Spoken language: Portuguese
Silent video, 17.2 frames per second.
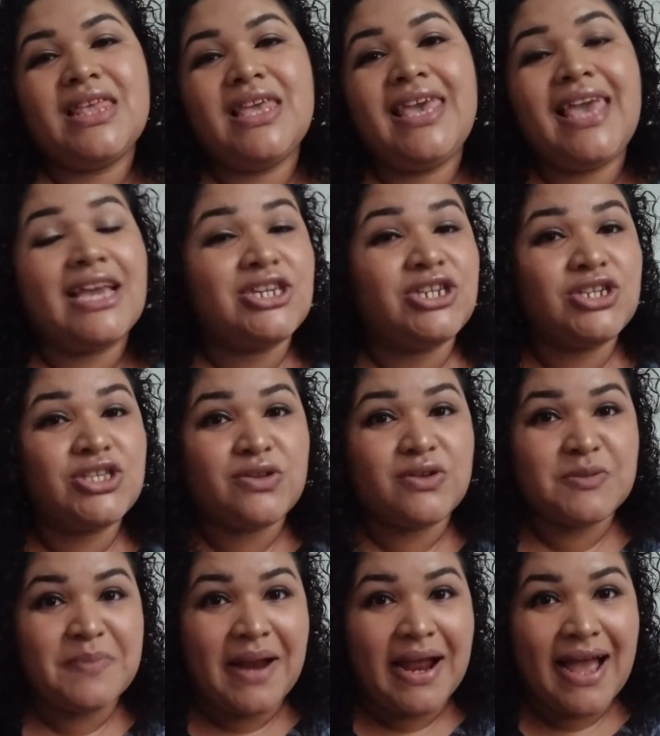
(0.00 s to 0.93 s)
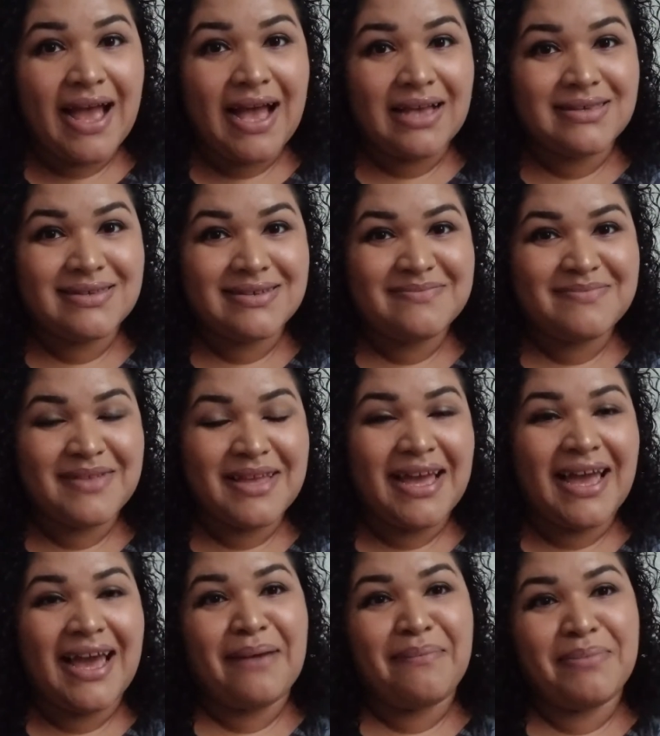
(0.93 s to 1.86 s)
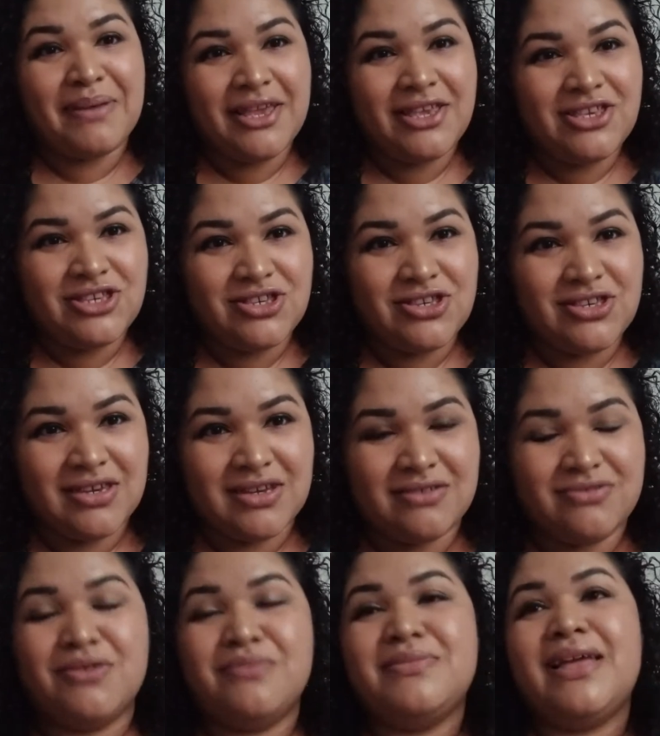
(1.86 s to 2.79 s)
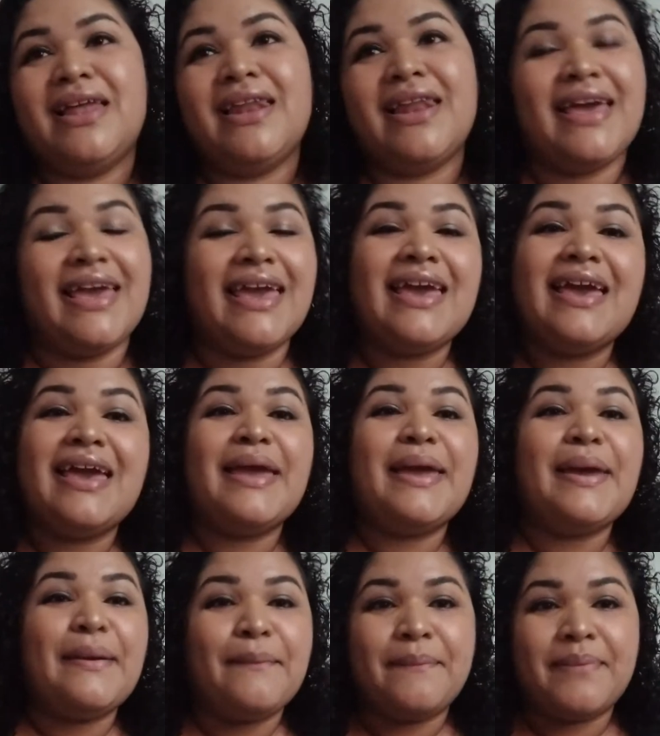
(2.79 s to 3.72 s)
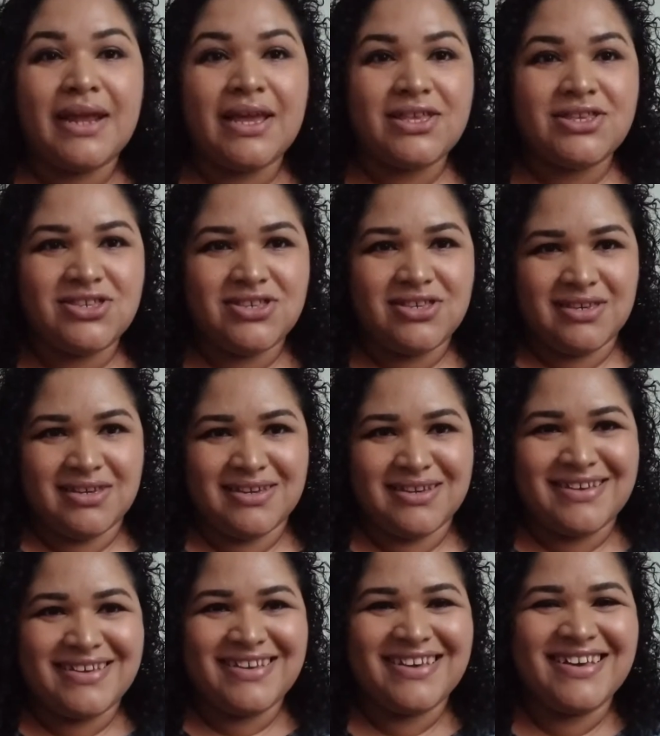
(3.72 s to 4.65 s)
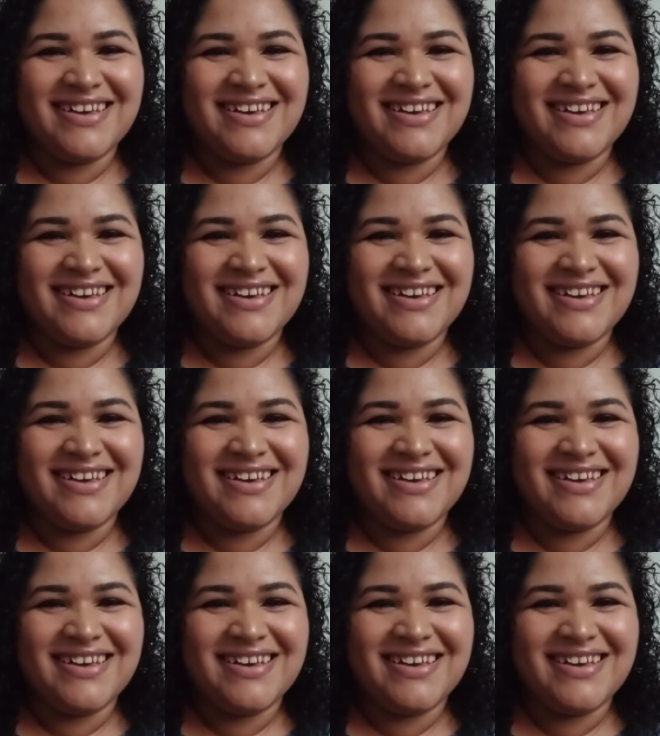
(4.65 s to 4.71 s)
E a gente trouxe para casa a Pretinha. O nome dela é Pretinha.